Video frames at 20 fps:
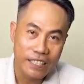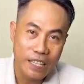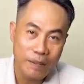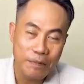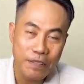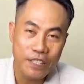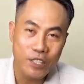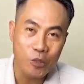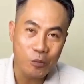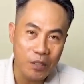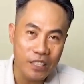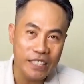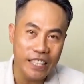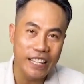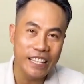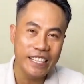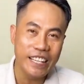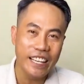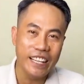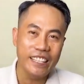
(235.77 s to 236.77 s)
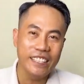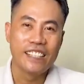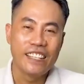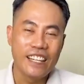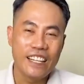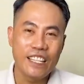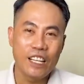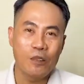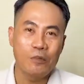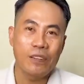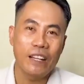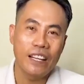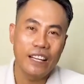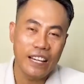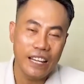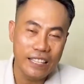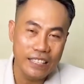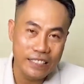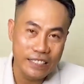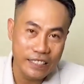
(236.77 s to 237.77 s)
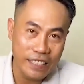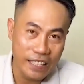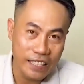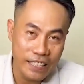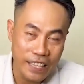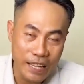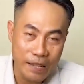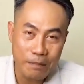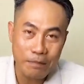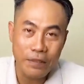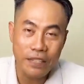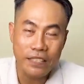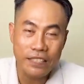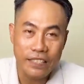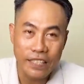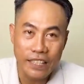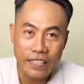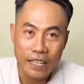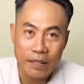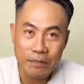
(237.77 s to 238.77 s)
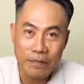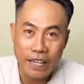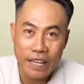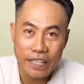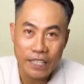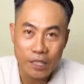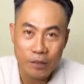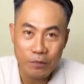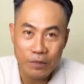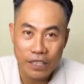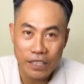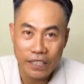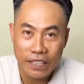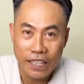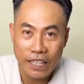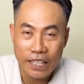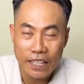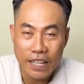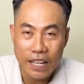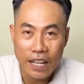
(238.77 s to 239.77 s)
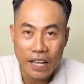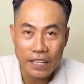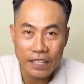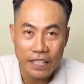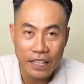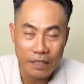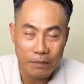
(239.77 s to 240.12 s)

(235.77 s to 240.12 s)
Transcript: Kim xin chúc mừng chị nha. Hy vọng là anh chị em mình sẽ tham gia trong những cái đợt